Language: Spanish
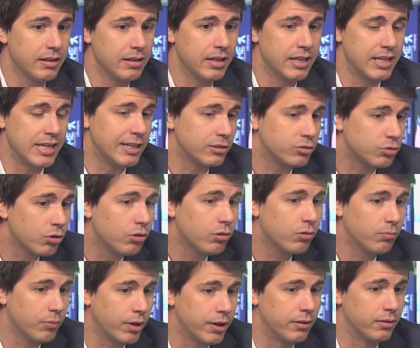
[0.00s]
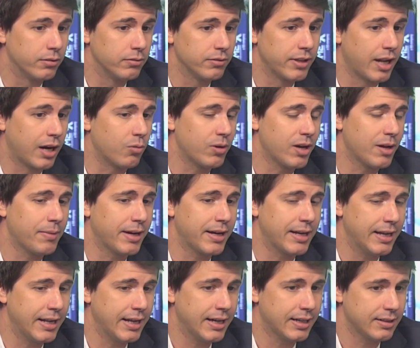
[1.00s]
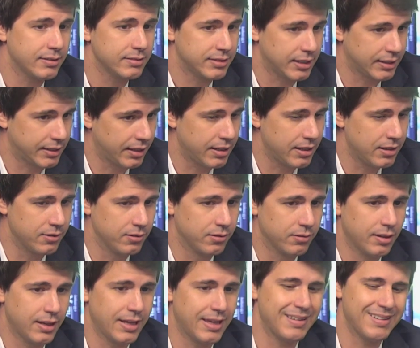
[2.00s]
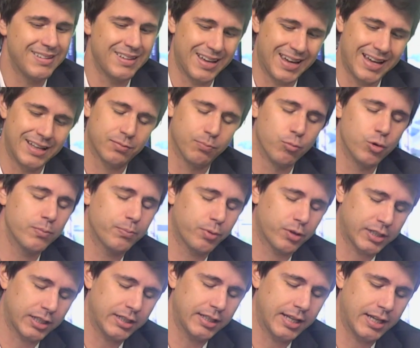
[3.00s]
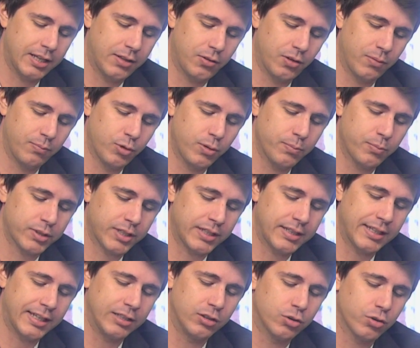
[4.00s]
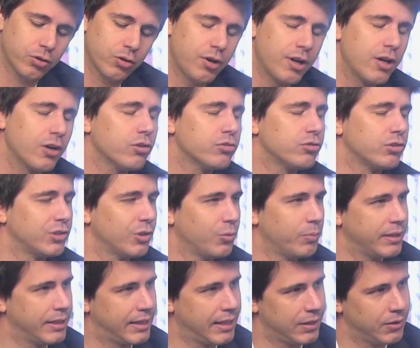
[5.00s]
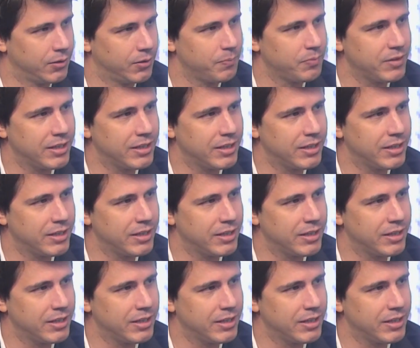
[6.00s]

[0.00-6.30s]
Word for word: y eso, bueno, de alguna manera, ya te digo, es muy importante esto, es muy importante que en todos los negocios ha aumentado.